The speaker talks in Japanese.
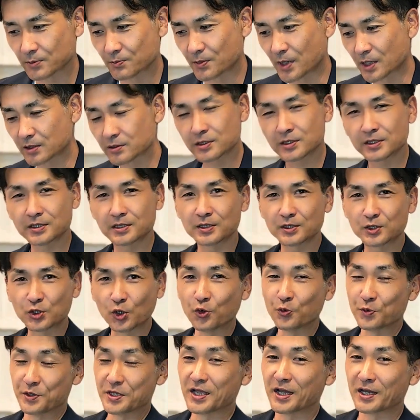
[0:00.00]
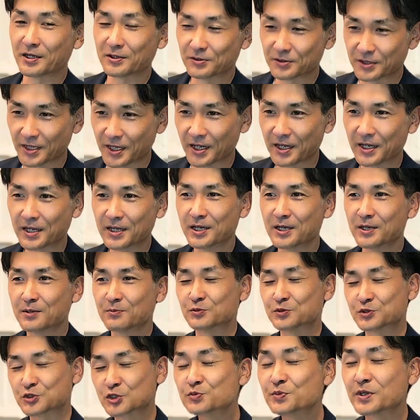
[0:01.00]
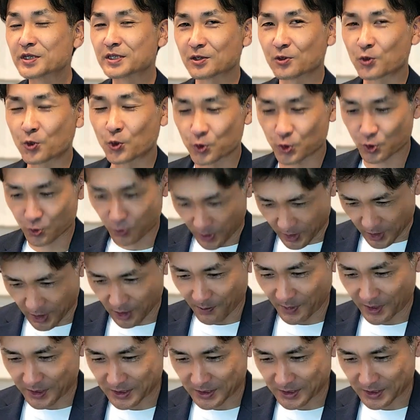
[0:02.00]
まるっきり興味ないので、もう全て断ってま